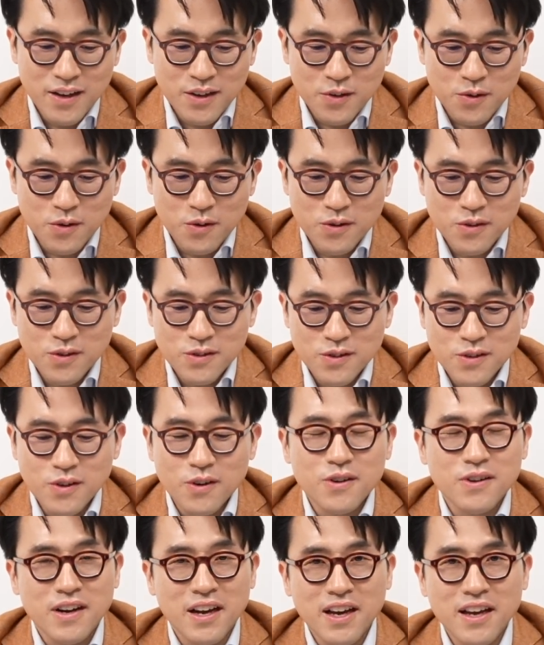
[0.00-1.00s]
이런
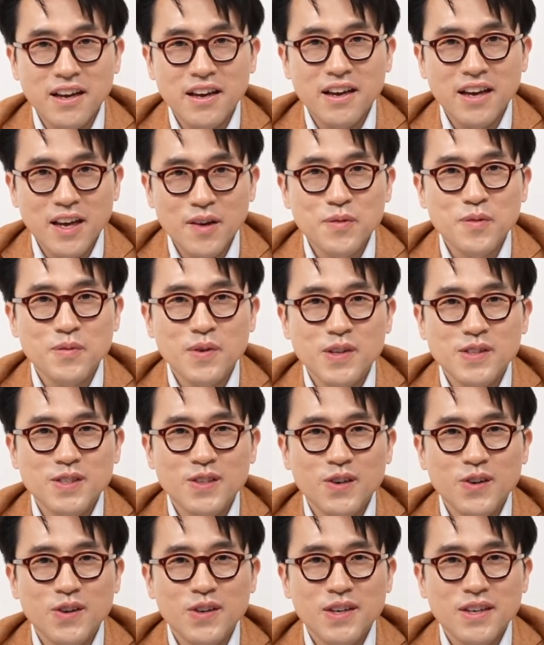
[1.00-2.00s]
거를
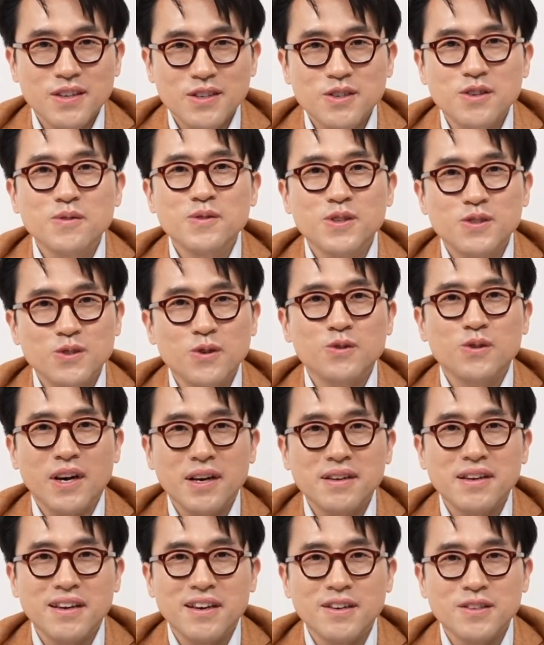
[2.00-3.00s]
해보면서 그러면서 저도
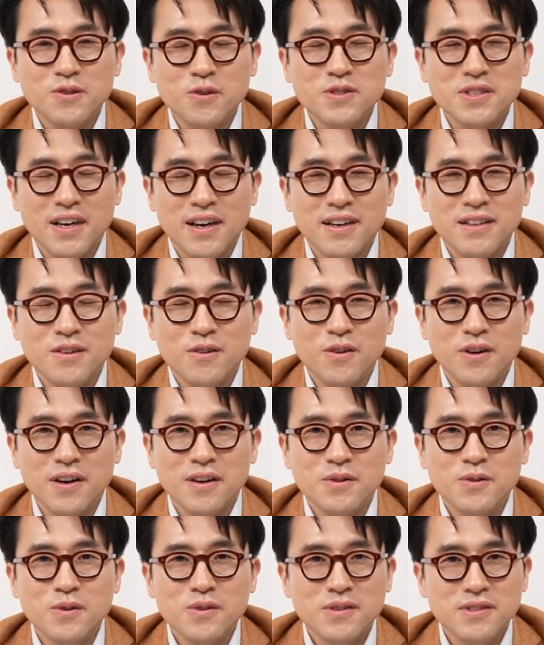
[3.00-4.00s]
함께 성장하는 것
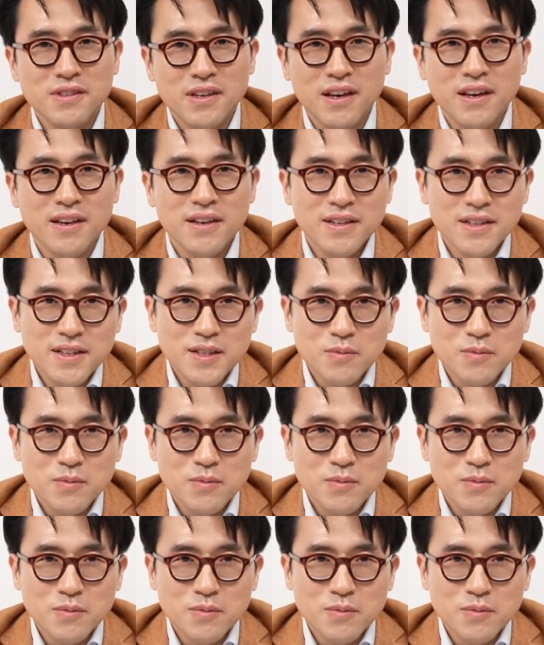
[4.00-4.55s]
같고 그게